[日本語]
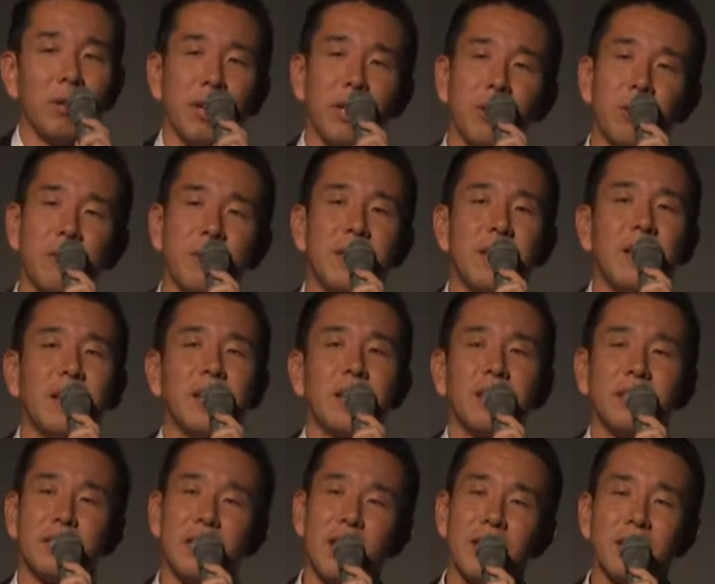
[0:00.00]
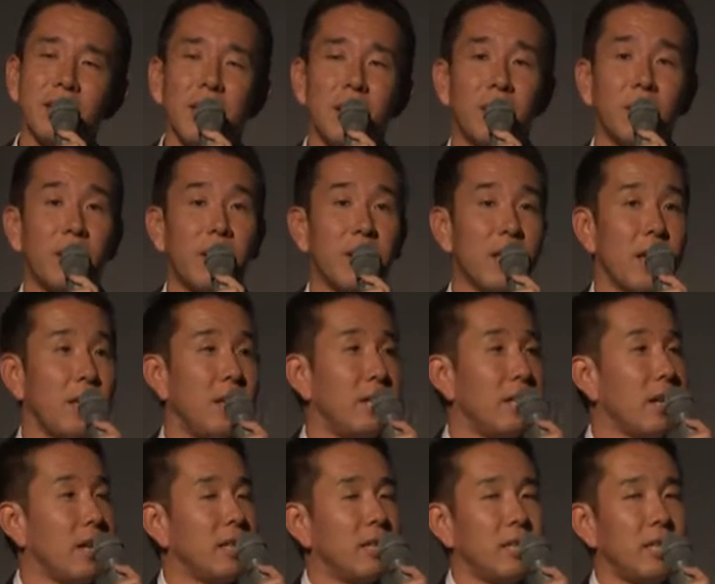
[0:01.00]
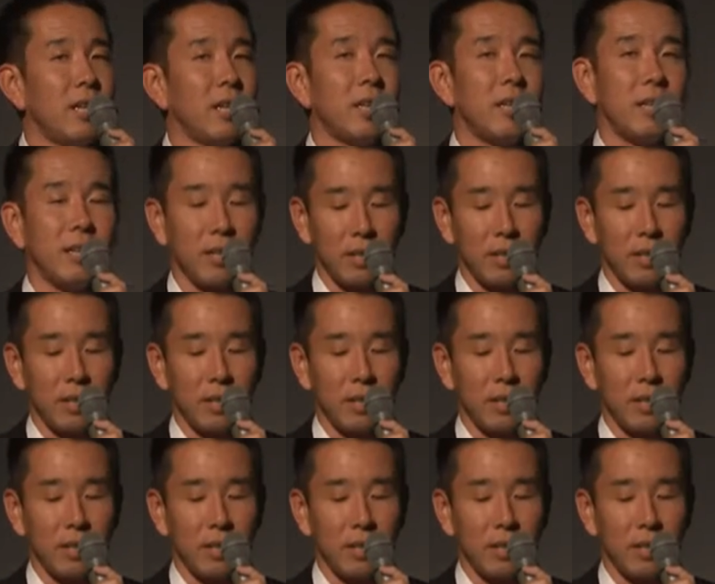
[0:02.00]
述べた3点の課題に対して